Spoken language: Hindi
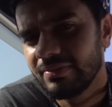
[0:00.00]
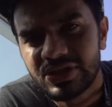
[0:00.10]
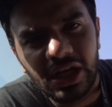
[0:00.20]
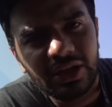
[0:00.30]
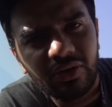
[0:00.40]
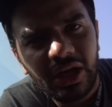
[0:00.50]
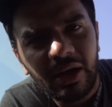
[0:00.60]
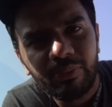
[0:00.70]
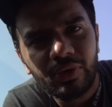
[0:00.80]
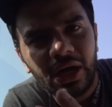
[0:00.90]
मैं चाहता हूँ कि
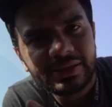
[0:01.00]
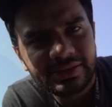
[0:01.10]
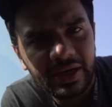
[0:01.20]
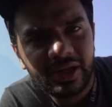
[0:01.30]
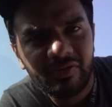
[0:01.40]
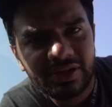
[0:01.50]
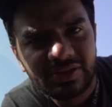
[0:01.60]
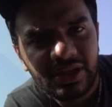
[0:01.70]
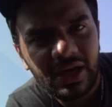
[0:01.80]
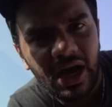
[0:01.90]
आप पुराने सारे
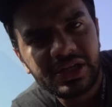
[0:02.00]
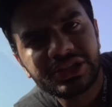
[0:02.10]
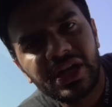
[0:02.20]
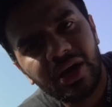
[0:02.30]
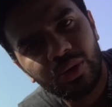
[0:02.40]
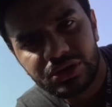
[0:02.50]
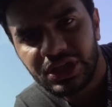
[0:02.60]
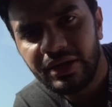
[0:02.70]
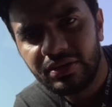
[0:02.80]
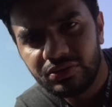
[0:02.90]
इवेंट्स से आशना हो
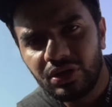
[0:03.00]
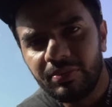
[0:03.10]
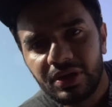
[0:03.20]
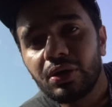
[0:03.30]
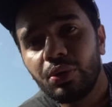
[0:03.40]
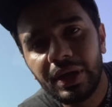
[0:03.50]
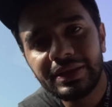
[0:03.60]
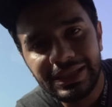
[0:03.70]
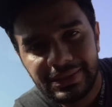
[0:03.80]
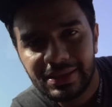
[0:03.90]
जाएं जो अभी तक हुए हैं
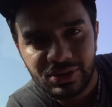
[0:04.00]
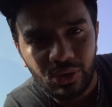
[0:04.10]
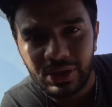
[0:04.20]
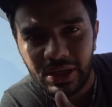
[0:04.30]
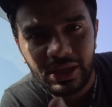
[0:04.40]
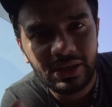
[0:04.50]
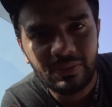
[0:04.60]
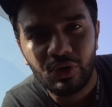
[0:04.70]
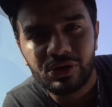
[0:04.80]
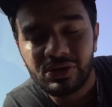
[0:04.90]
तीन दिन से हो रही है ना ये
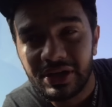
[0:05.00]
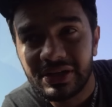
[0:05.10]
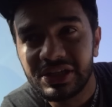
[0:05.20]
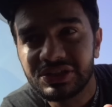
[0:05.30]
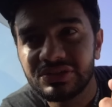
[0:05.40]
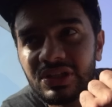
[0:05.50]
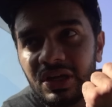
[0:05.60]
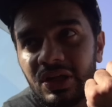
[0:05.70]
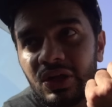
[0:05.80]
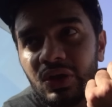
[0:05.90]
मॉडल यूनाइटेड नेशंस
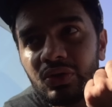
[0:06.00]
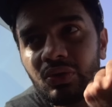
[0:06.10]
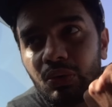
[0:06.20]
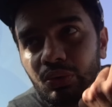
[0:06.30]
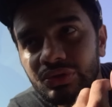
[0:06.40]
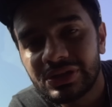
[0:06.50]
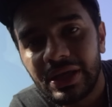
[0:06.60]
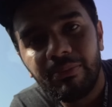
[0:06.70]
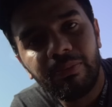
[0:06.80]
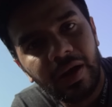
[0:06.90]
तो
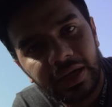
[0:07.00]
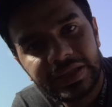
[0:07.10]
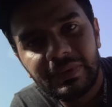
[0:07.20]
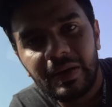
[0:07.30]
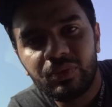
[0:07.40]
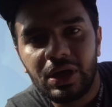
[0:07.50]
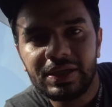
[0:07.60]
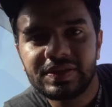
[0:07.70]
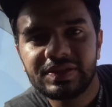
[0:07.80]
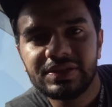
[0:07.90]
उसके बाद हम आपको
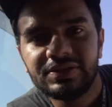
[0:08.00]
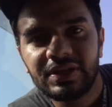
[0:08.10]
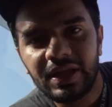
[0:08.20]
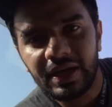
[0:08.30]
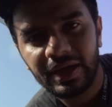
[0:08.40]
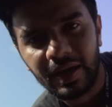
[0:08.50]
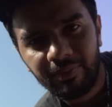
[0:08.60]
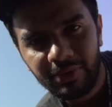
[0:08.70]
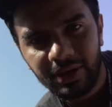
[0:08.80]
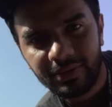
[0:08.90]
आज के सीन्स के ताकि
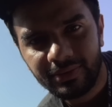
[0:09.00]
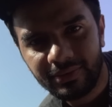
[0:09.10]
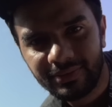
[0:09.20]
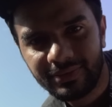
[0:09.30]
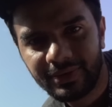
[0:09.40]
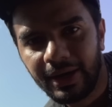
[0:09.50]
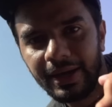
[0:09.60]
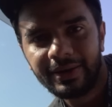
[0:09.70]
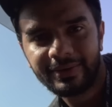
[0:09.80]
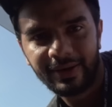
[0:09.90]
आप ना
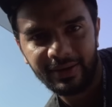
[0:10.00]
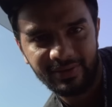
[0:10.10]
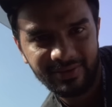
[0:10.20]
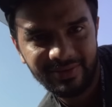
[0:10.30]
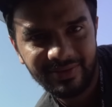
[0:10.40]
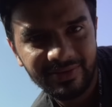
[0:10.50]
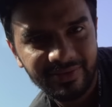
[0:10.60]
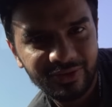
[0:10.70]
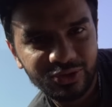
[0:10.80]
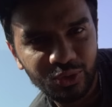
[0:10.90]
कनेक्ट रहें
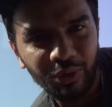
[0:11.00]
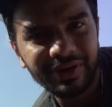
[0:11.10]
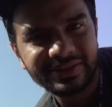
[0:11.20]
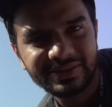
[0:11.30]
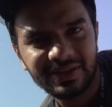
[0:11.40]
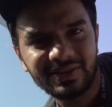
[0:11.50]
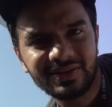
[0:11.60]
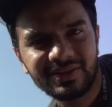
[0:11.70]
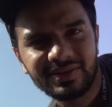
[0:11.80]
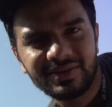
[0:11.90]
स्टोरी से
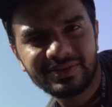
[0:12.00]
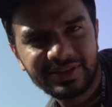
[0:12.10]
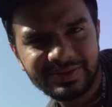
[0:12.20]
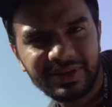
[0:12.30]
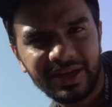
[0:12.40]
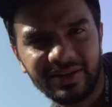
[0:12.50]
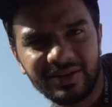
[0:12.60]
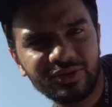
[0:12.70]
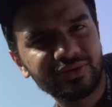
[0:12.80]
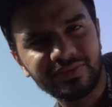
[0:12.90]
समझ आ रहा
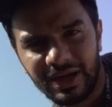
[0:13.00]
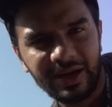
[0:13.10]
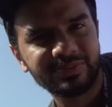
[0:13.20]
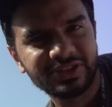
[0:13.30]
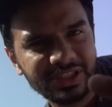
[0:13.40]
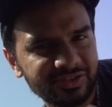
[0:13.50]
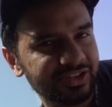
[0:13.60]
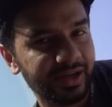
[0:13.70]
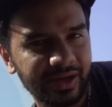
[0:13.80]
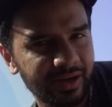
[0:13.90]
है तो आप सीन्स चेक